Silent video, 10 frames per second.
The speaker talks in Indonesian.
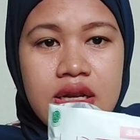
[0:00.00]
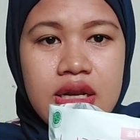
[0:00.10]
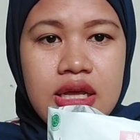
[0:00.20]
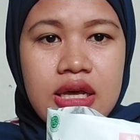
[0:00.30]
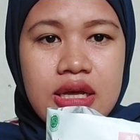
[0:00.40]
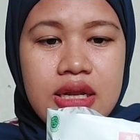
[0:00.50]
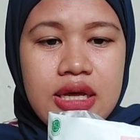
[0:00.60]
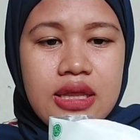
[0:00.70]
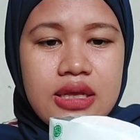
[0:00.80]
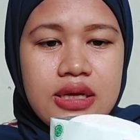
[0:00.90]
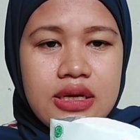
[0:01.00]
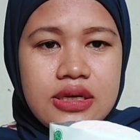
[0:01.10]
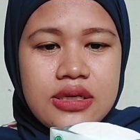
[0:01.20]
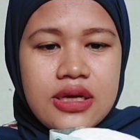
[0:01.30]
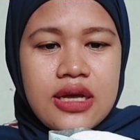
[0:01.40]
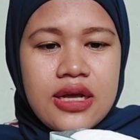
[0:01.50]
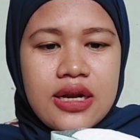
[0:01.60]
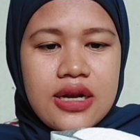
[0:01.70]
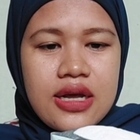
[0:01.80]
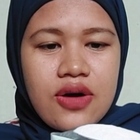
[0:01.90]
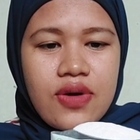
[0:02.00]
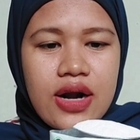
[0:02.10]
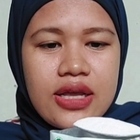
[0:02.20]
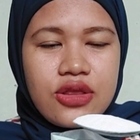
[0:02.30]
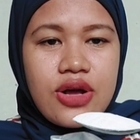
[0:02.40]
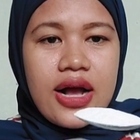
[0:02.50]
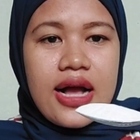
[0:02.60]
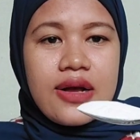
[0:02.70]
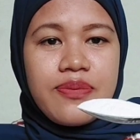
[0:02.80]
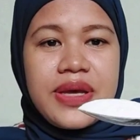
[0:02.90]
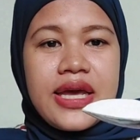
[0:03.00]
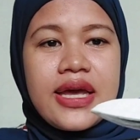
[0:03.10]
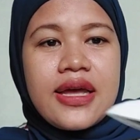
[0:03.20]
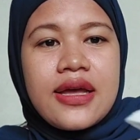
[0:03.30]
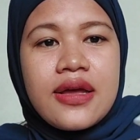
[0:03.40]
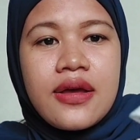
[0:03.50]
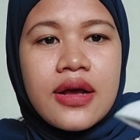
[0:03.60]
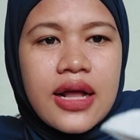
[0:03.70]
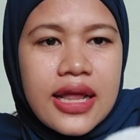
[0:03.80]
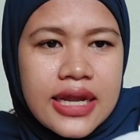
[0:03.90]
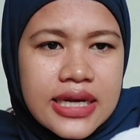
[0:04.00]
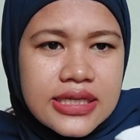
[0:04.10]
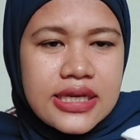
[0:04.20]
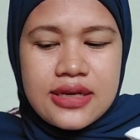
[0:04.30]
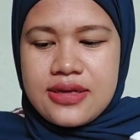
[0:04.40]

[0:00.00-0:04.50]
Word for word: Nih, like this. Nah, warnanya itu agak ngeping. Kita nggak sih?